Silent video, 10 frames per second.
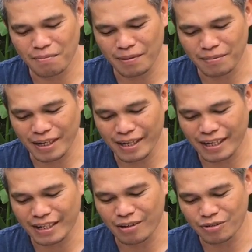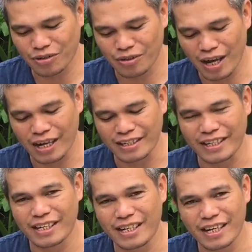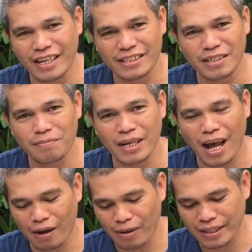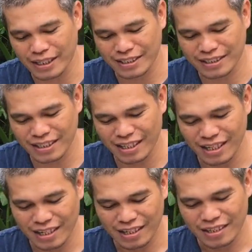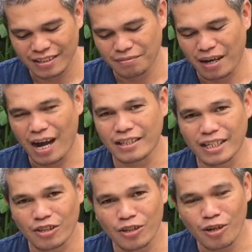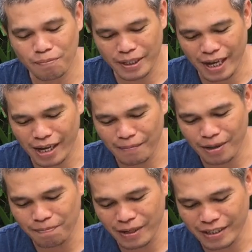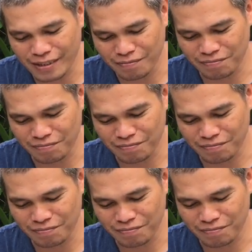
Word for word: Mabirik Odtuhan aka Gmail Aquatics. At ito yung pinakamalupit.